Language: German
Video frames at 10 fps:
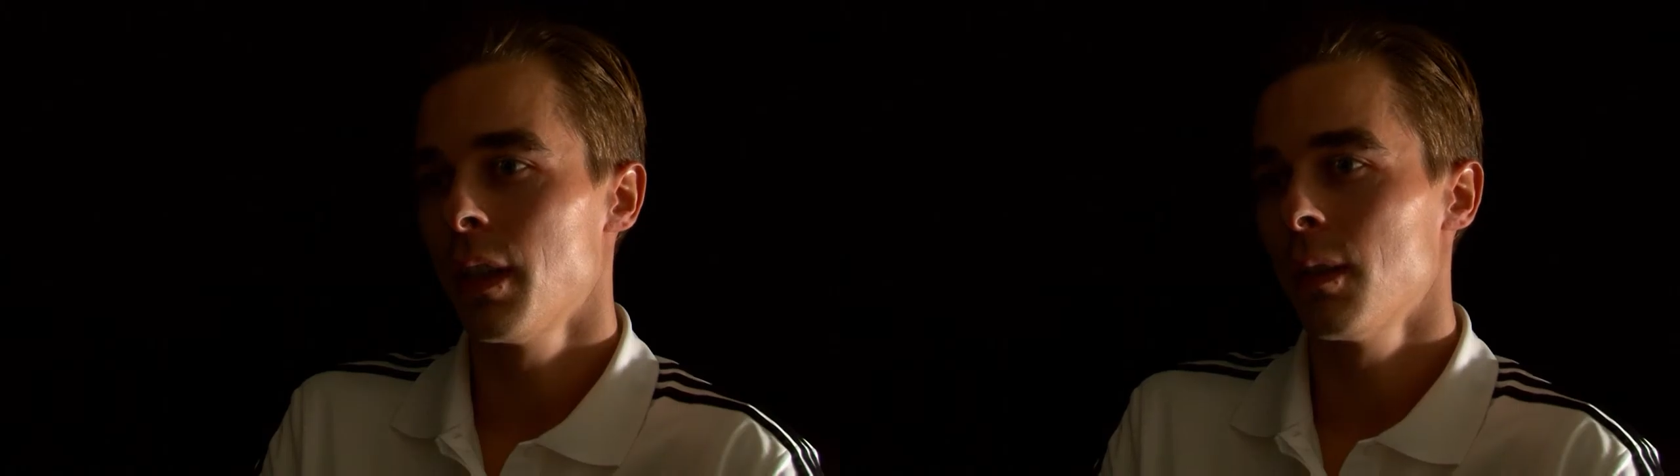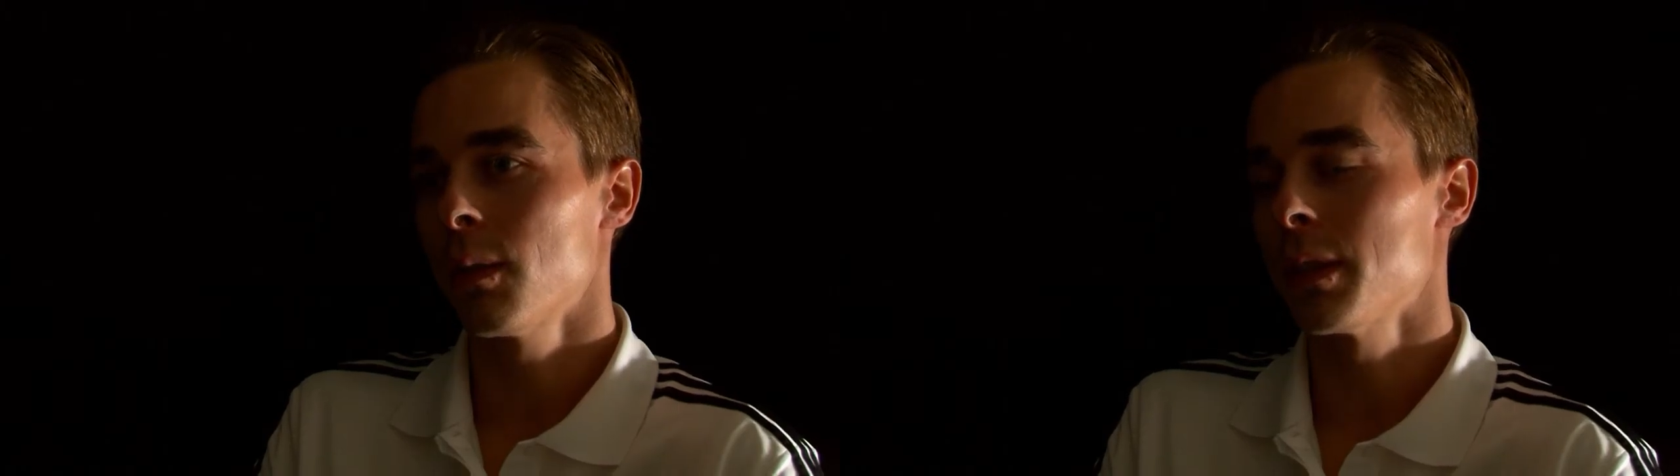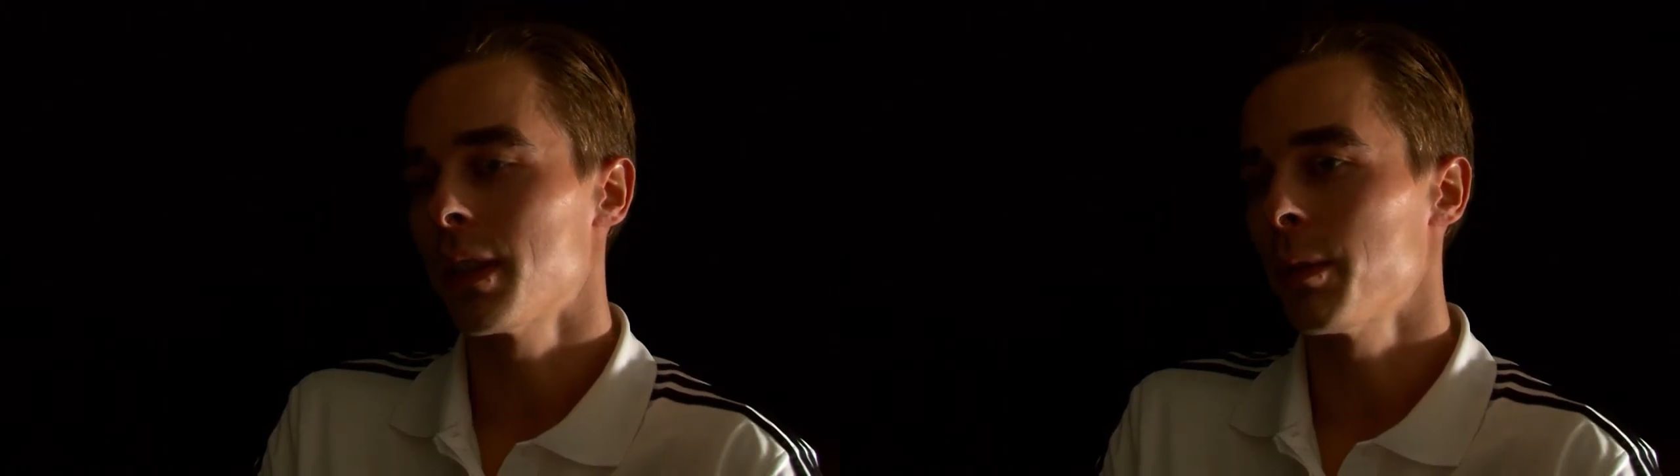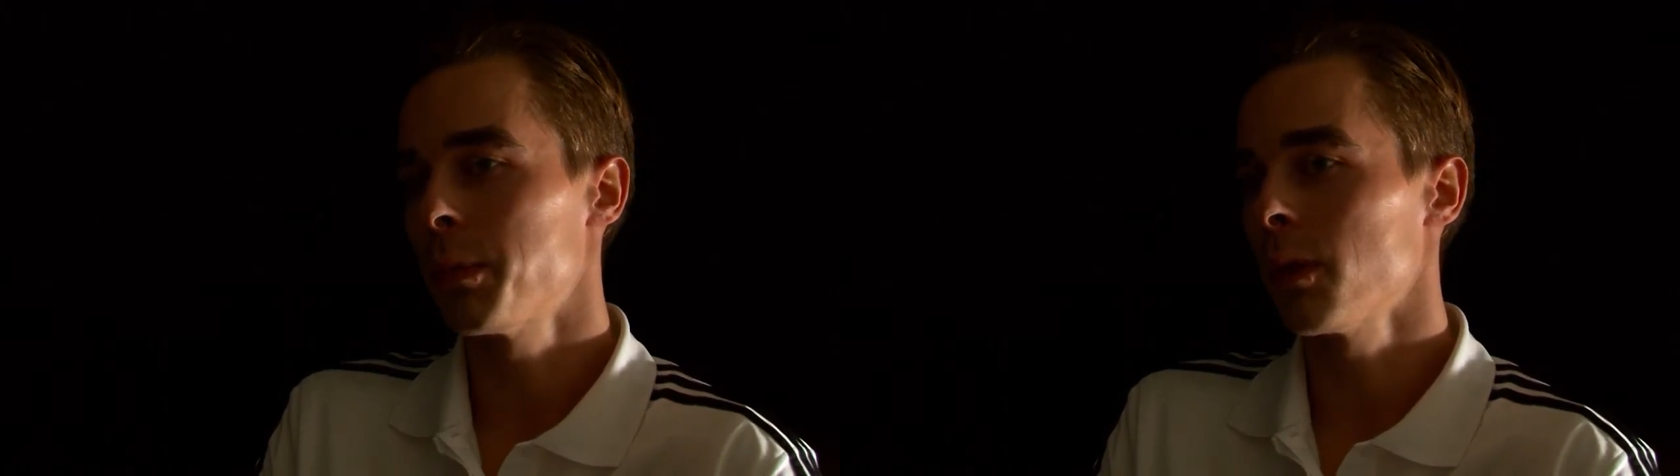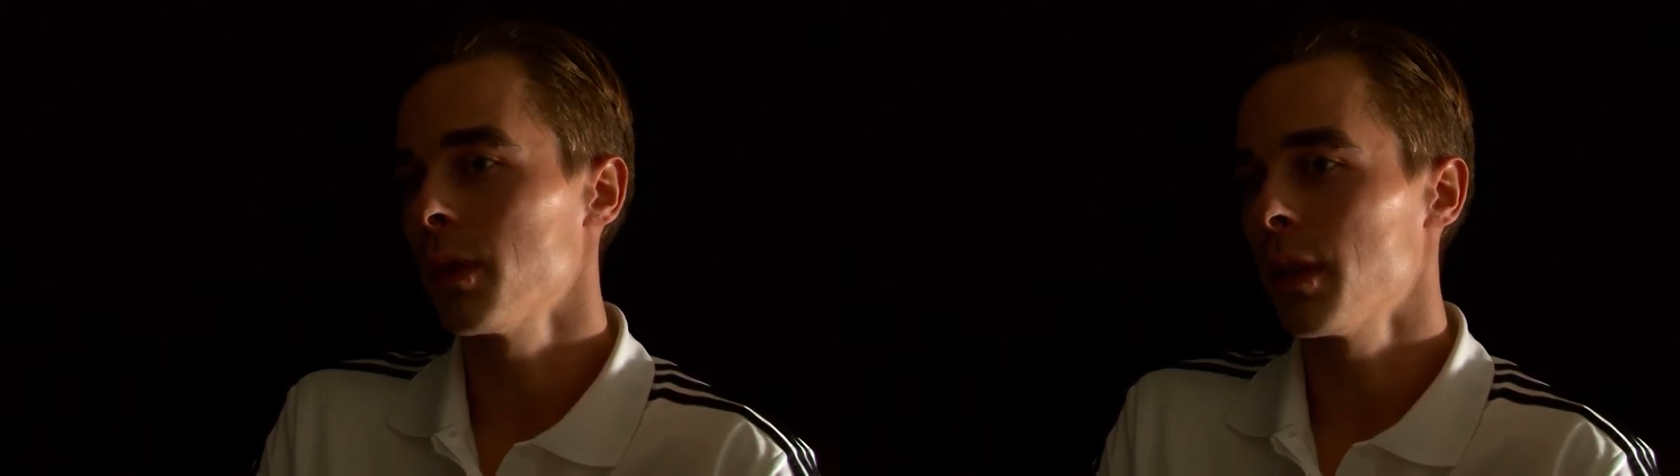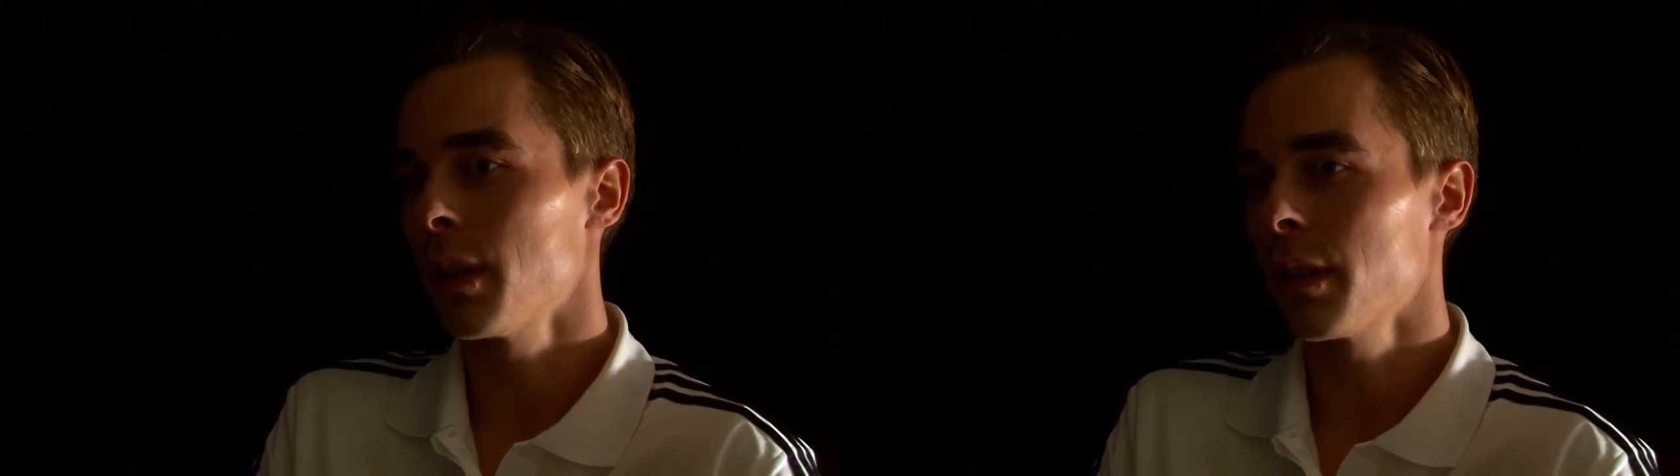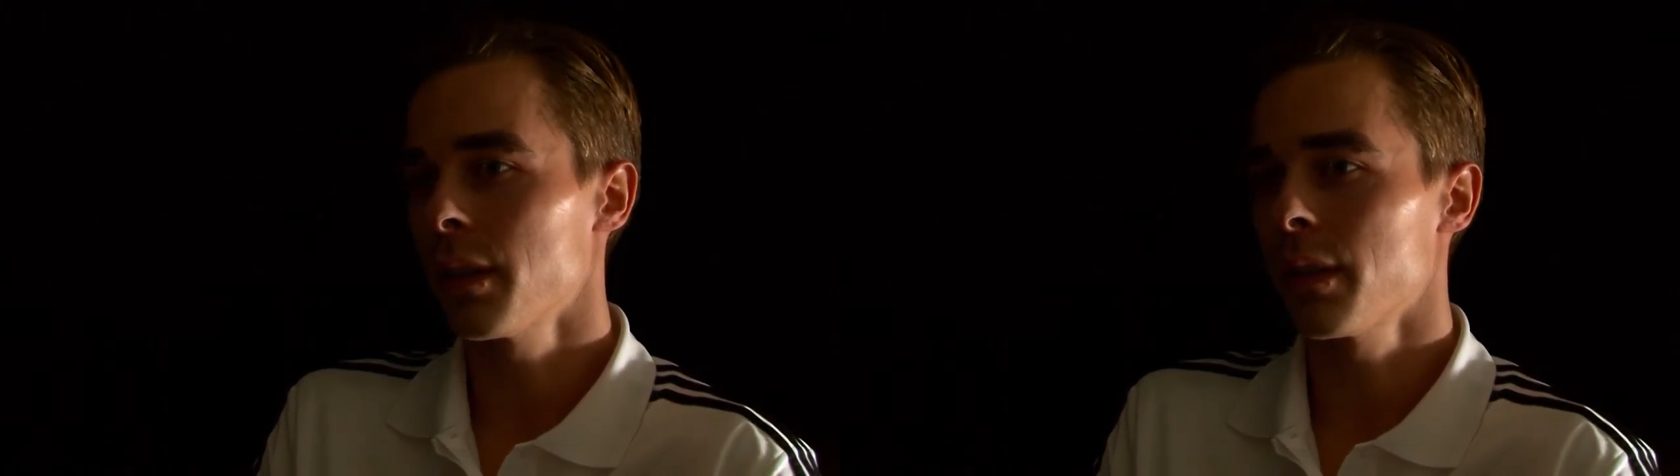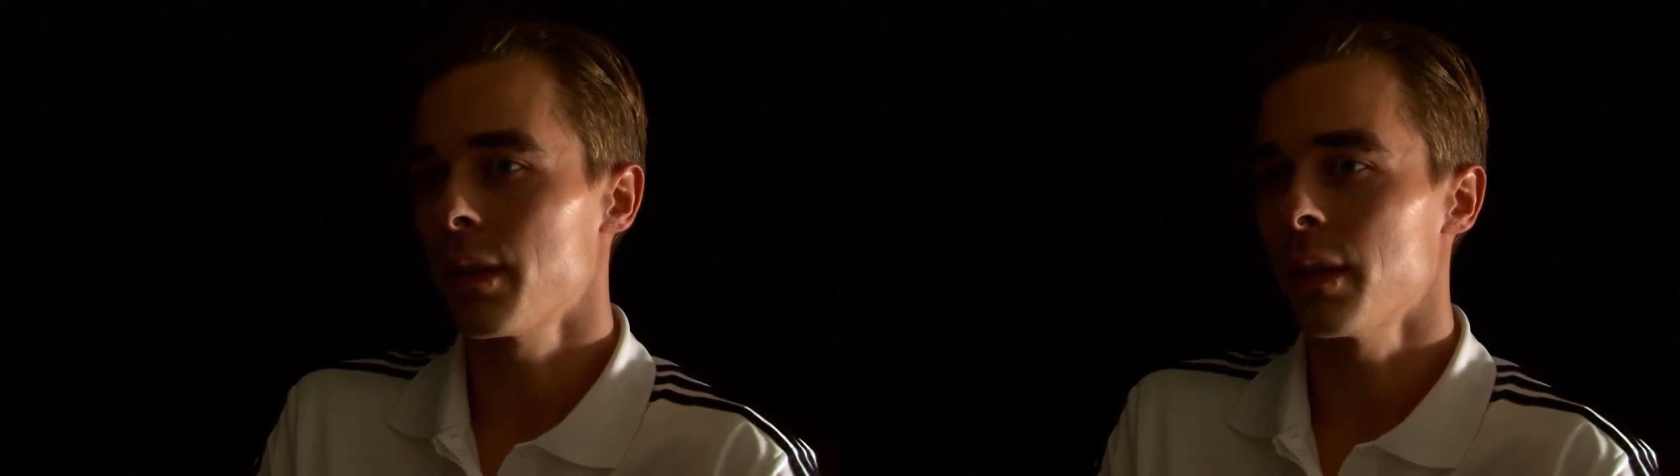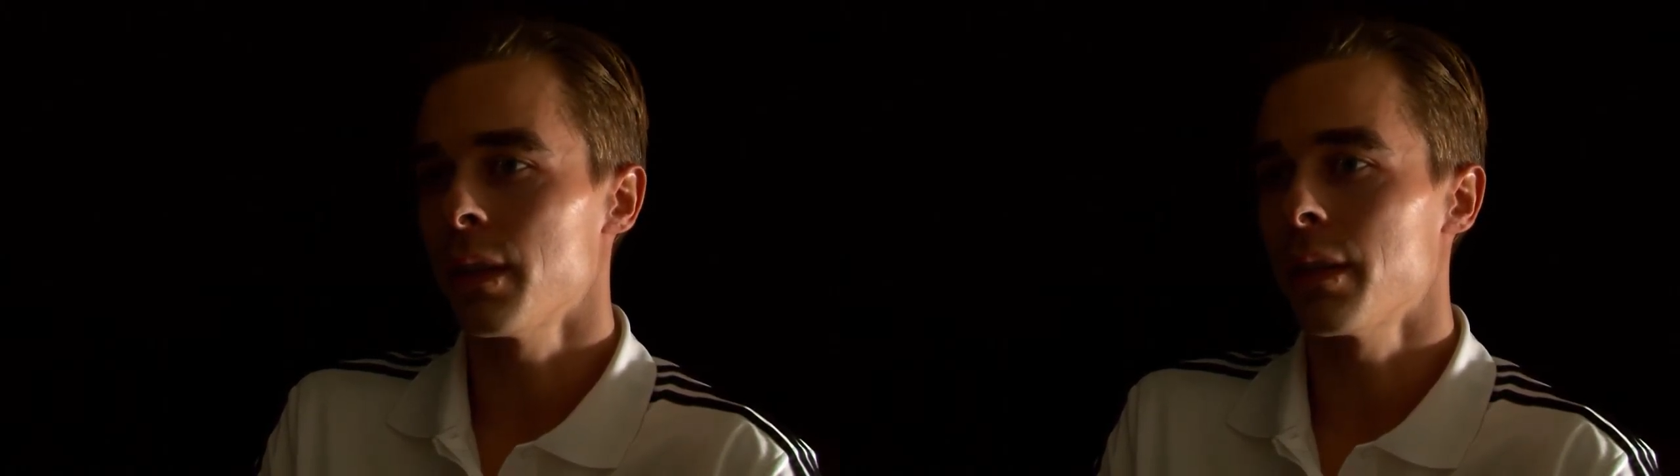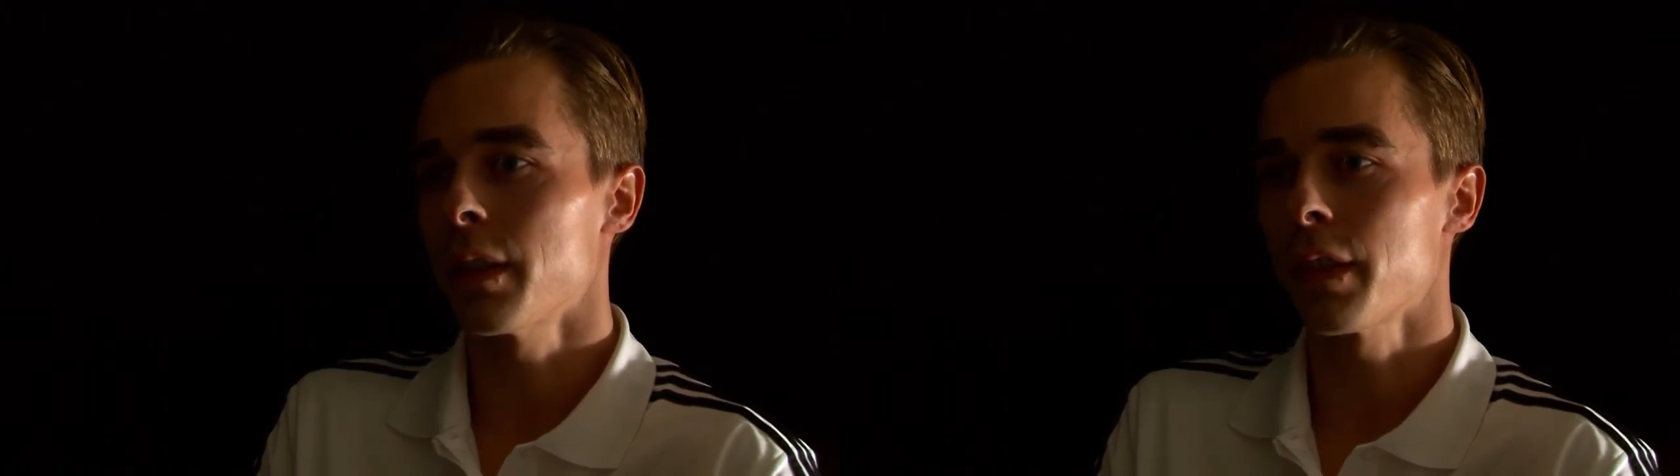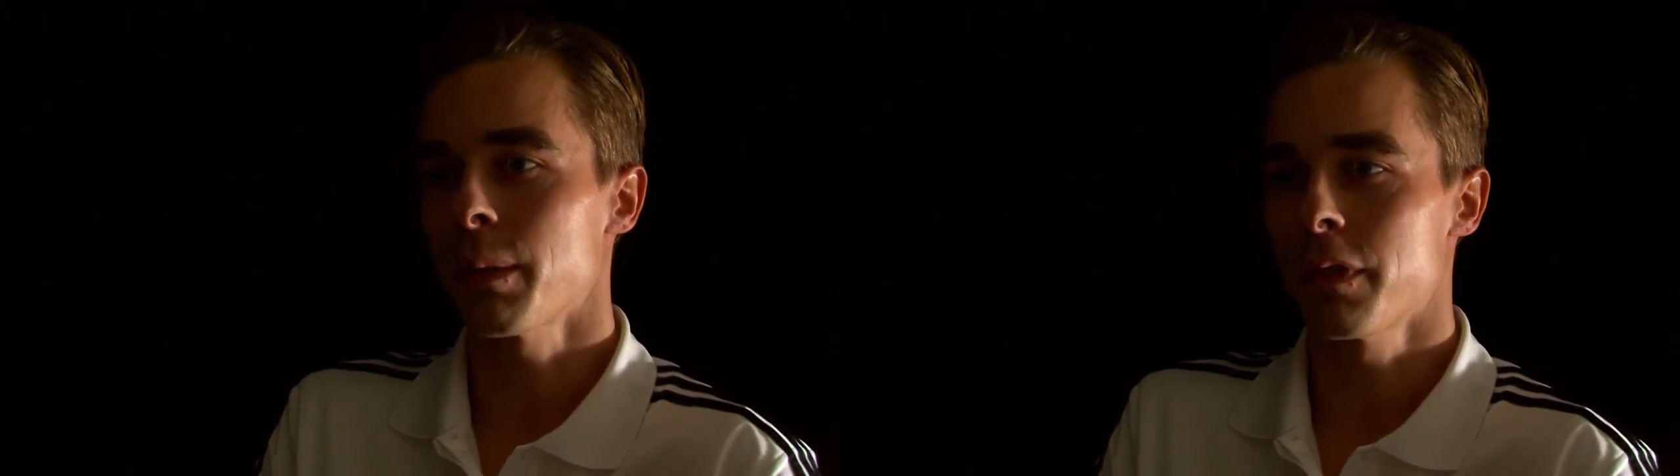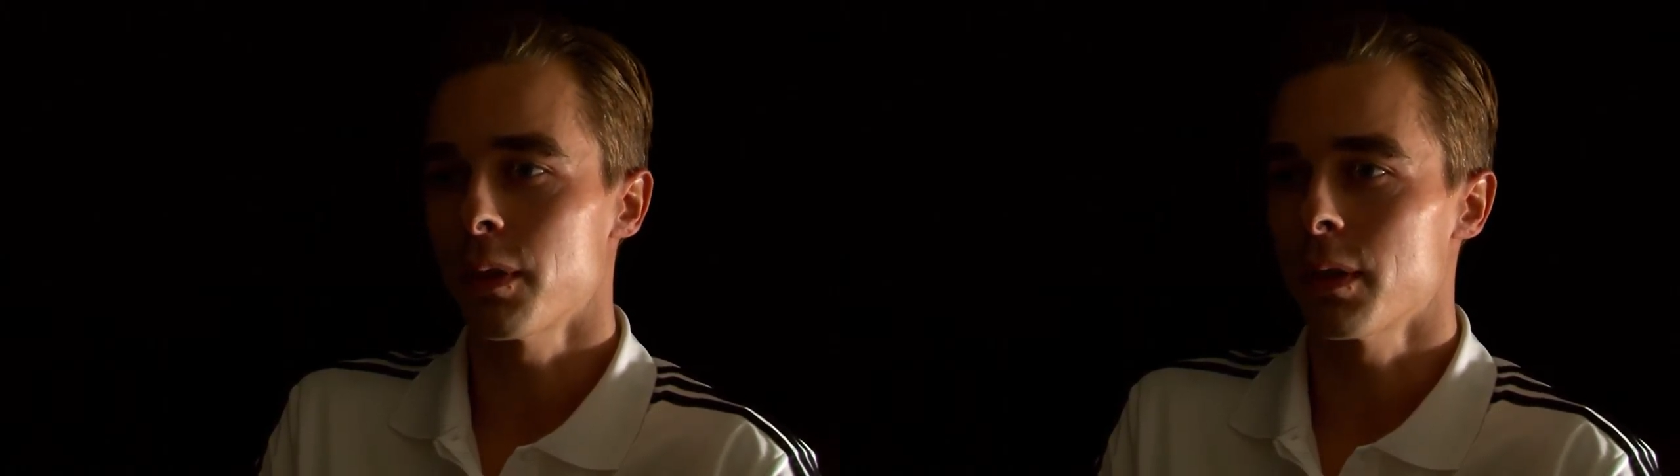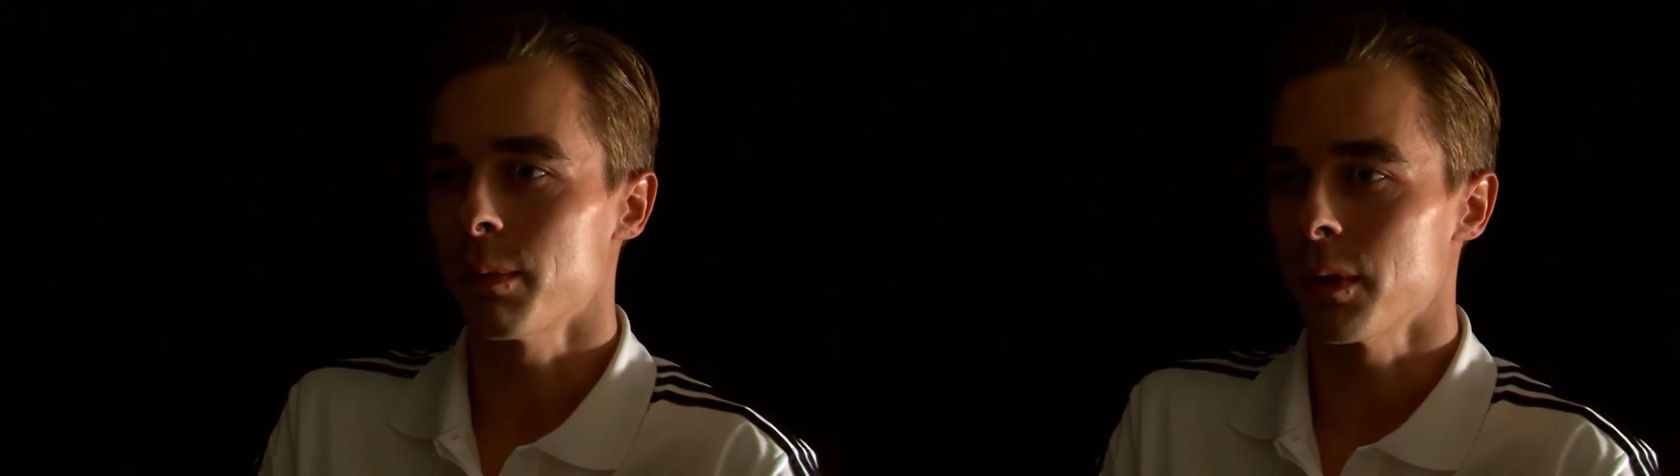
und es damit begründen, dass es ihnen sehr fremd vorkommt